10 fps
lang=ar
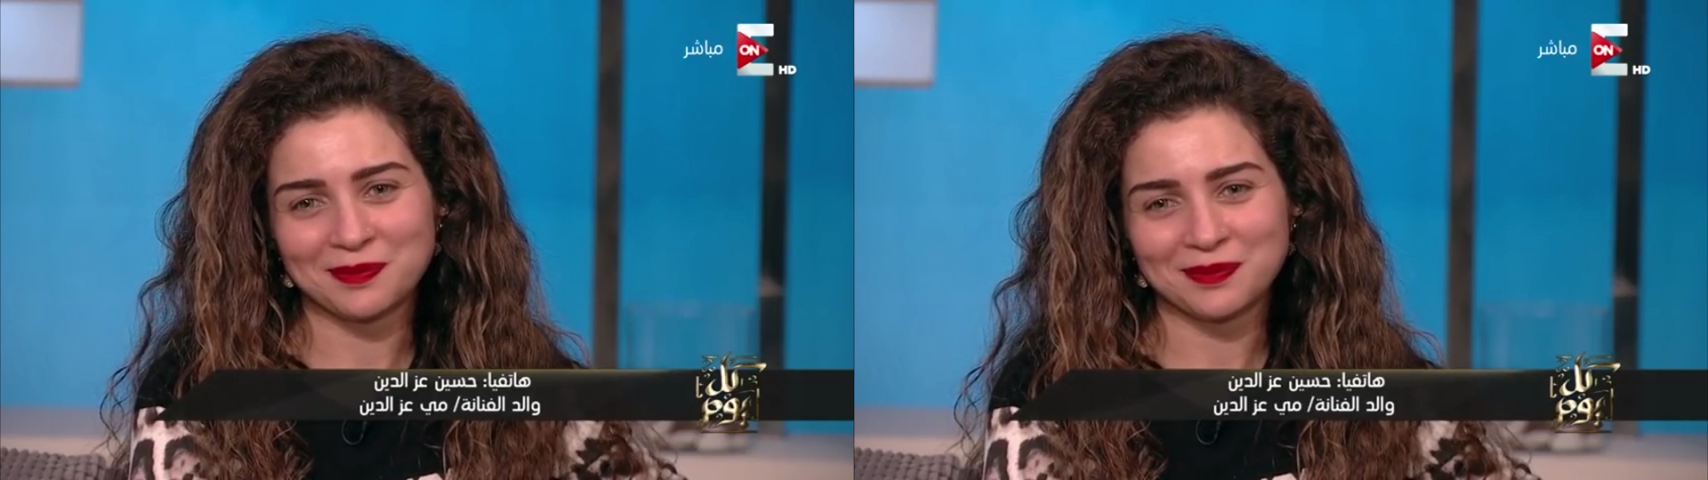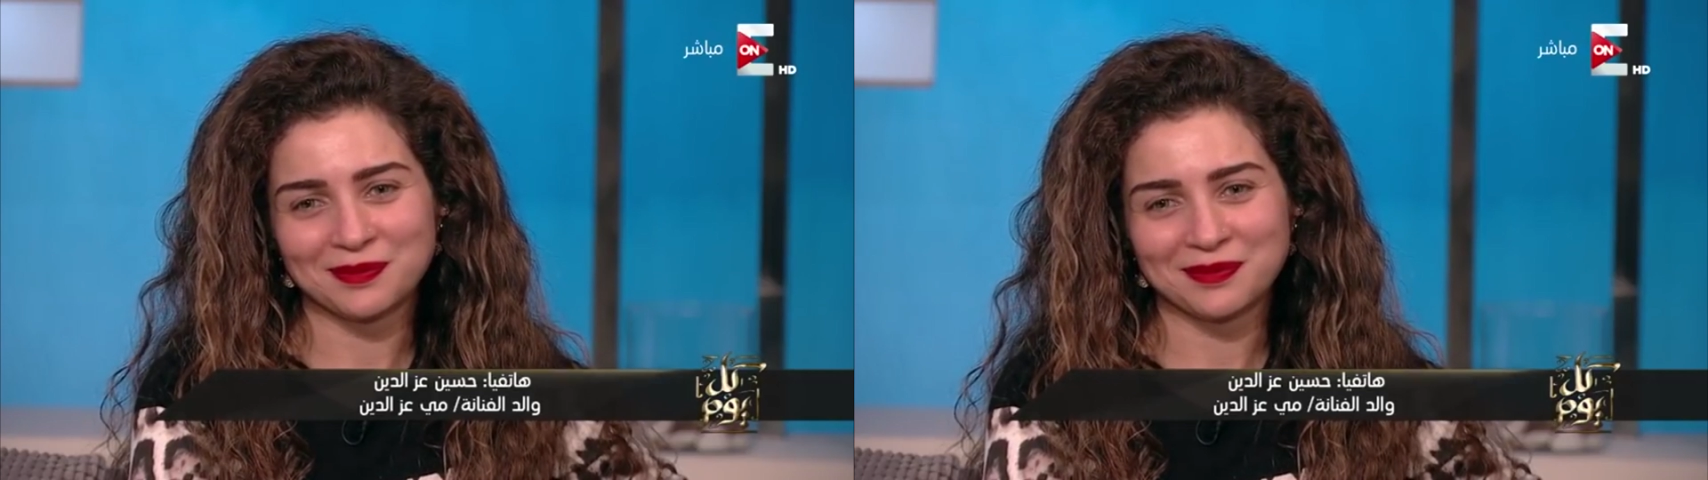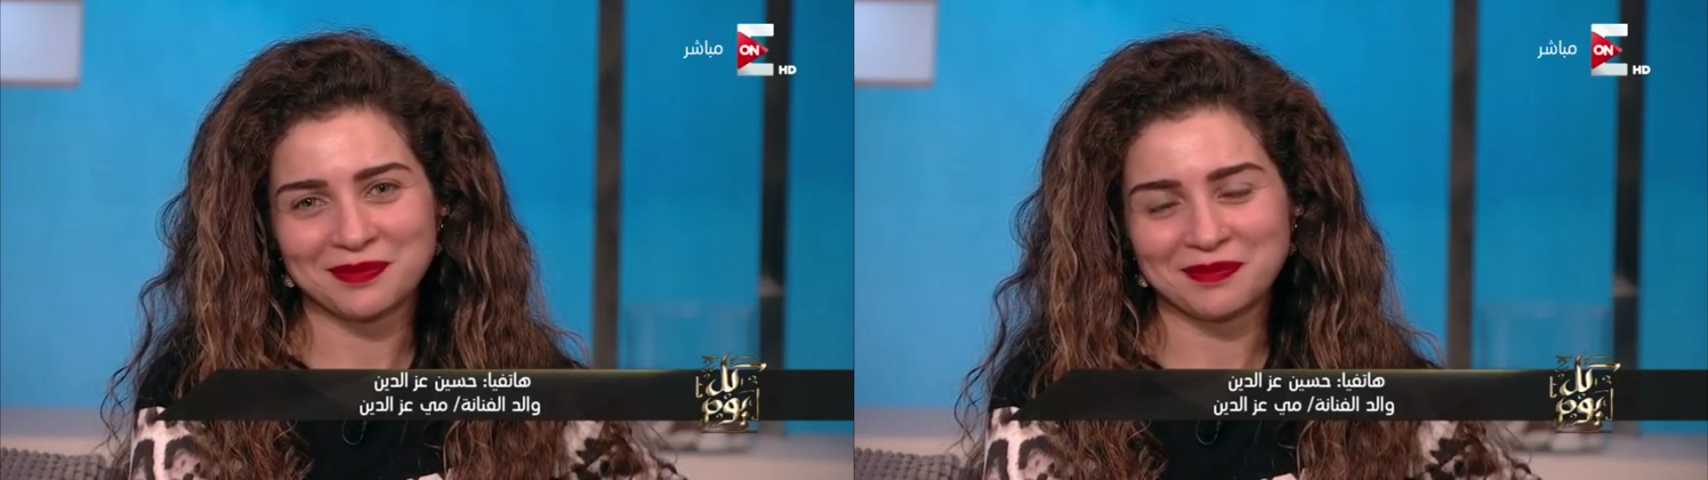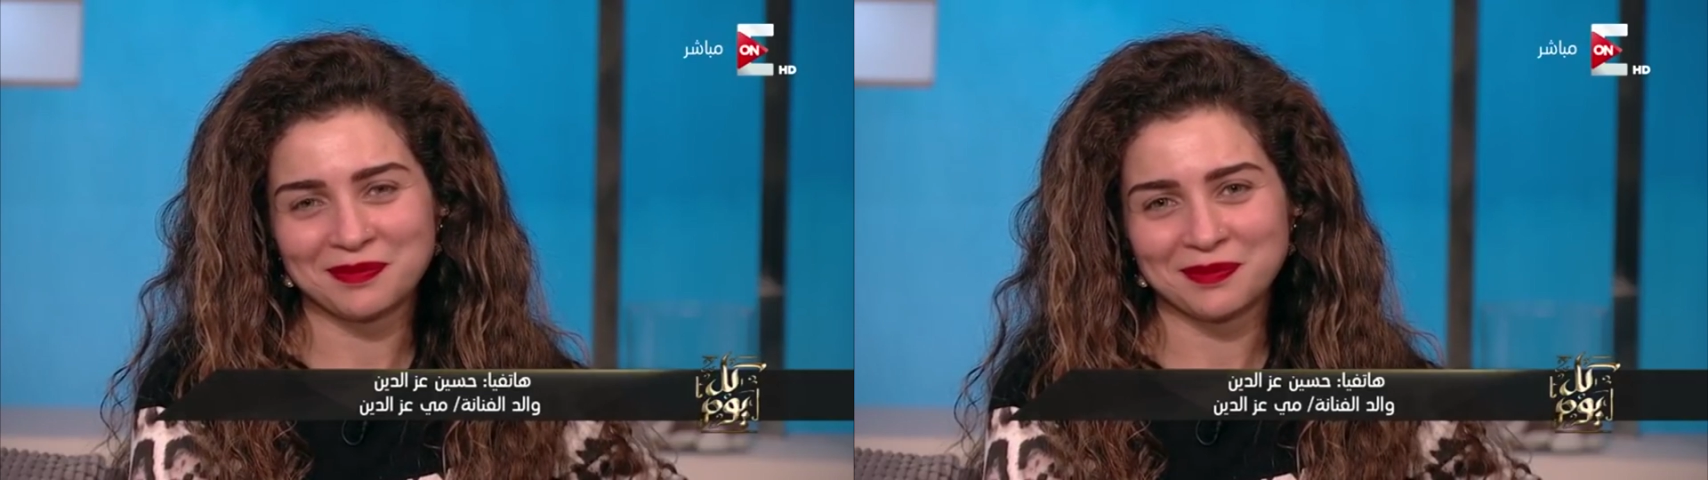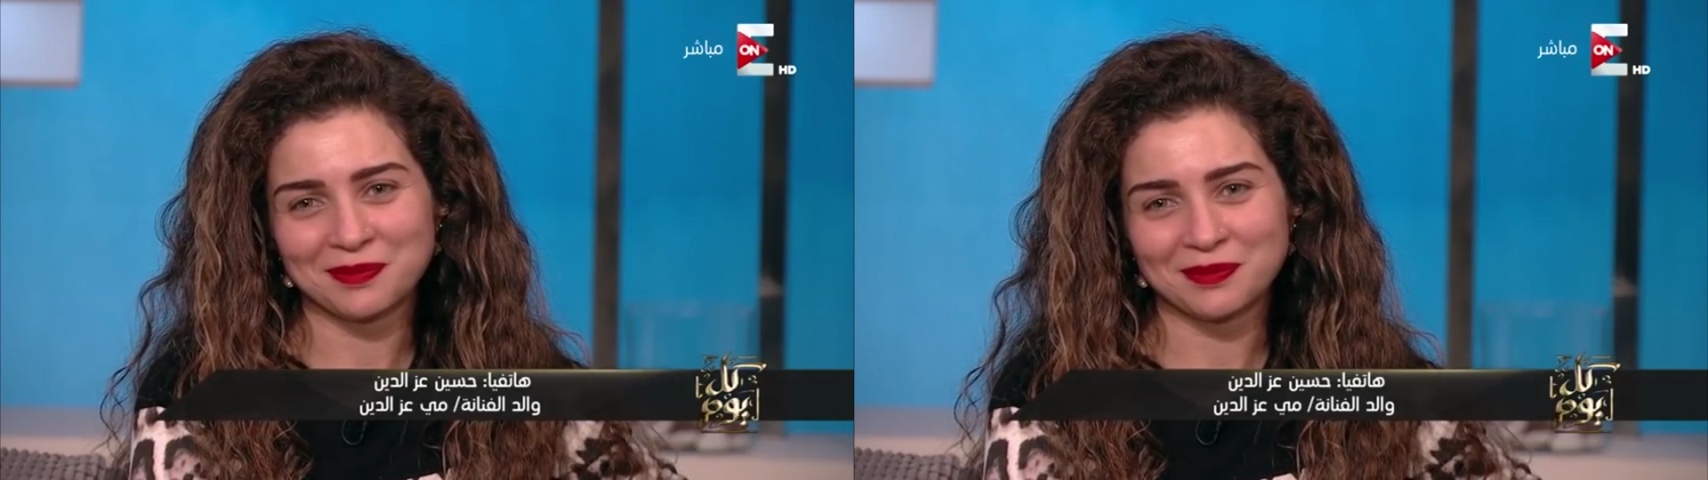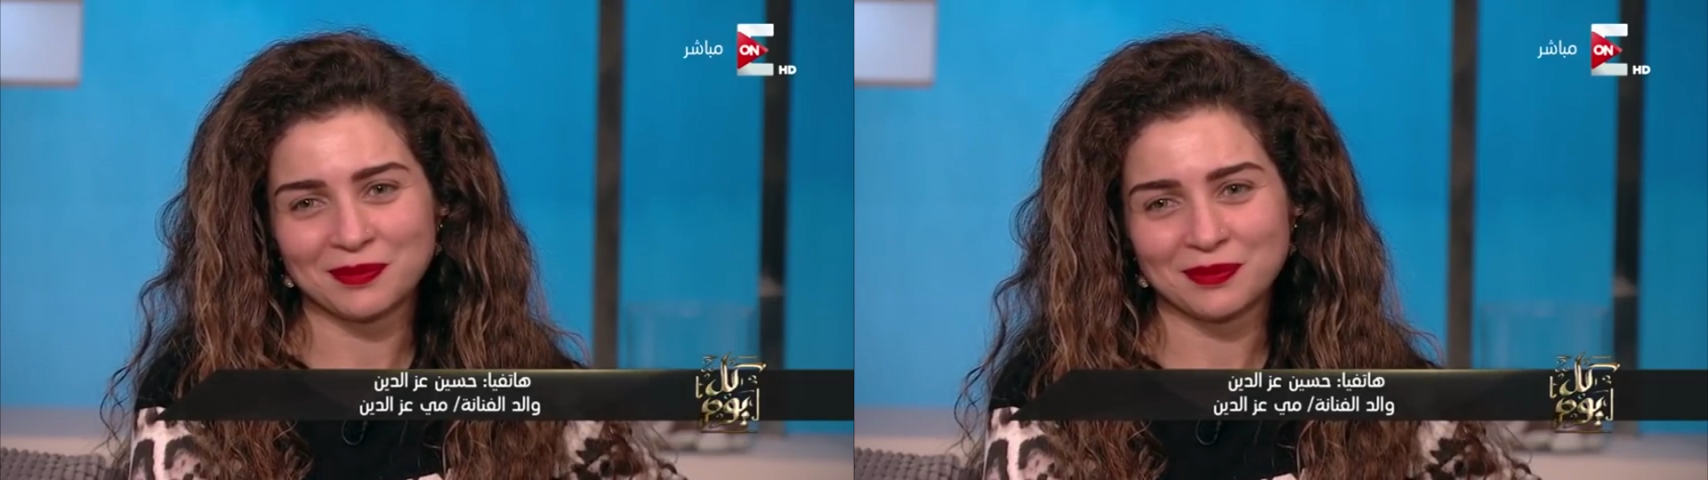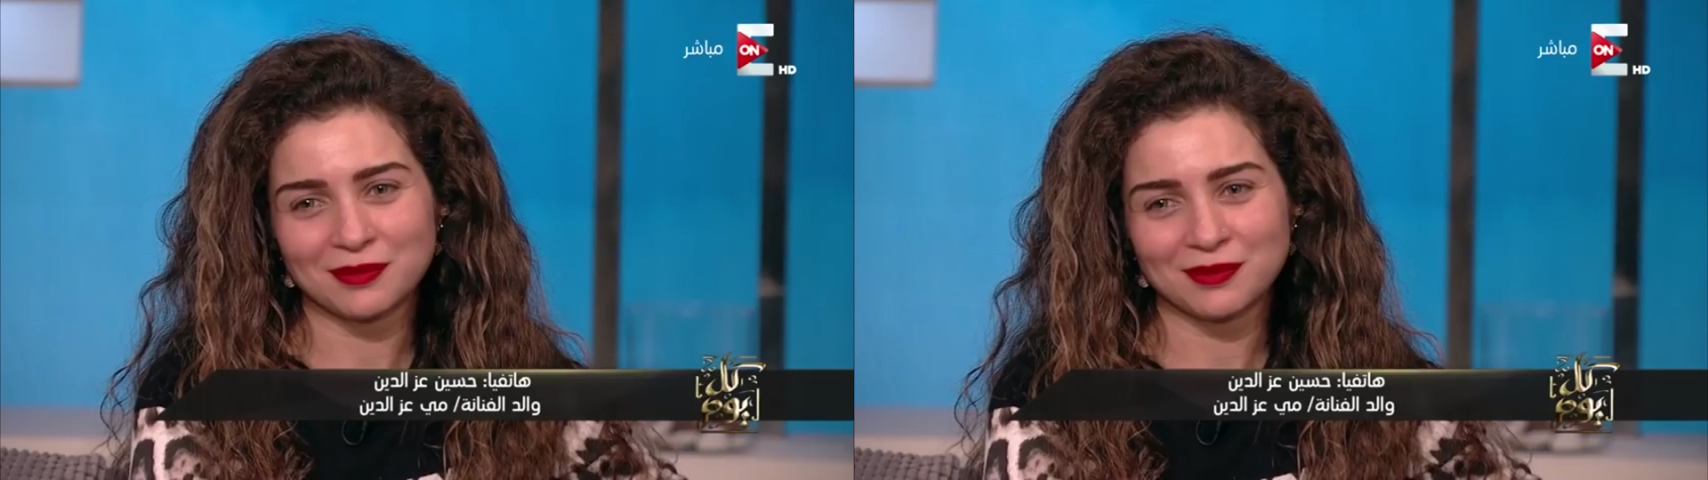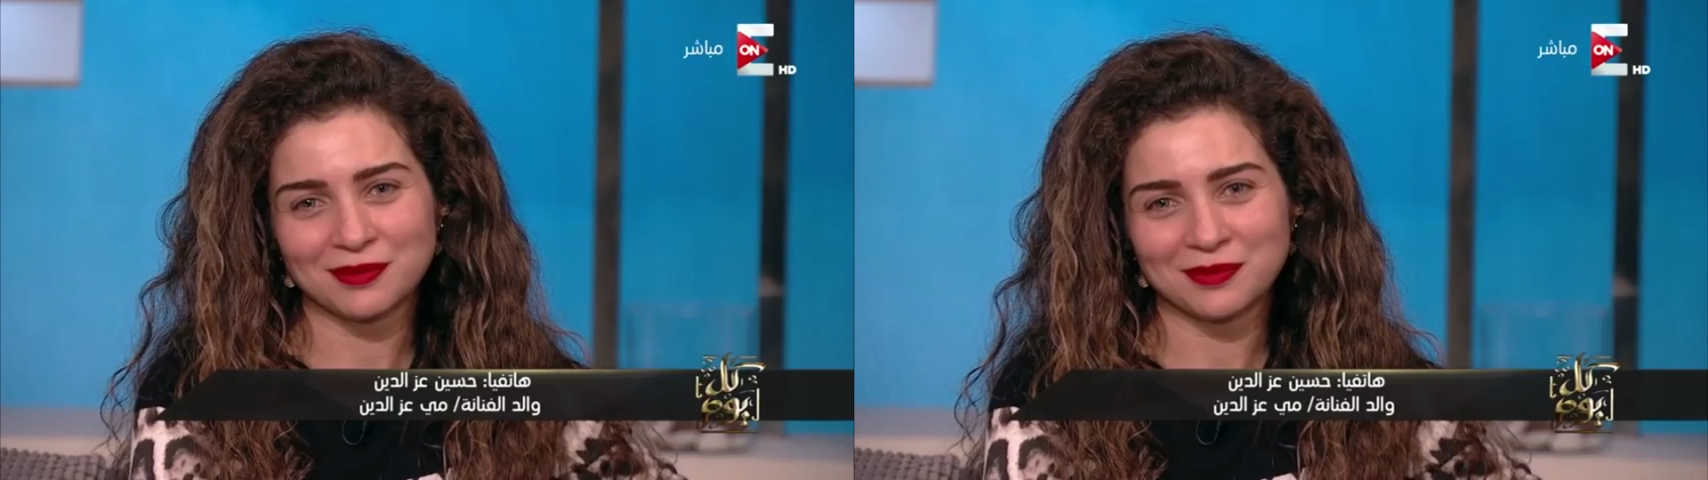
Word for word: ربنا يخليك يا مي